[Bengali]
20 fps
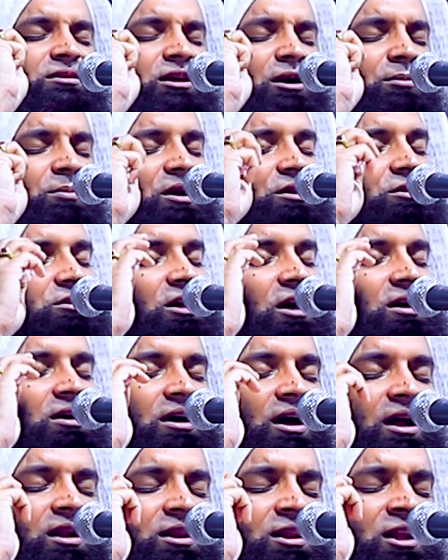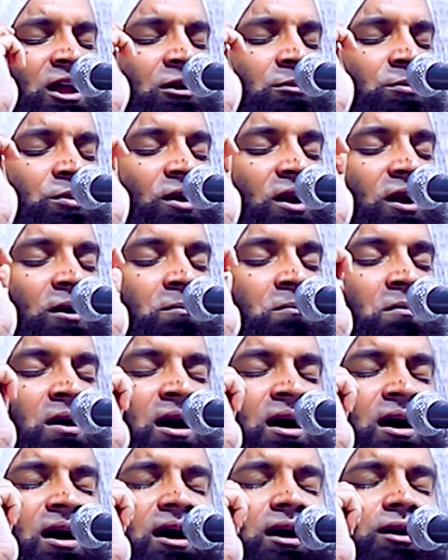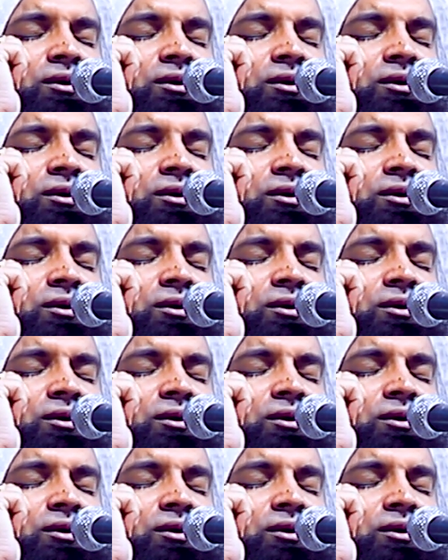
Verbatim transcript: একটা বাচ্চা কান্দার বলে মা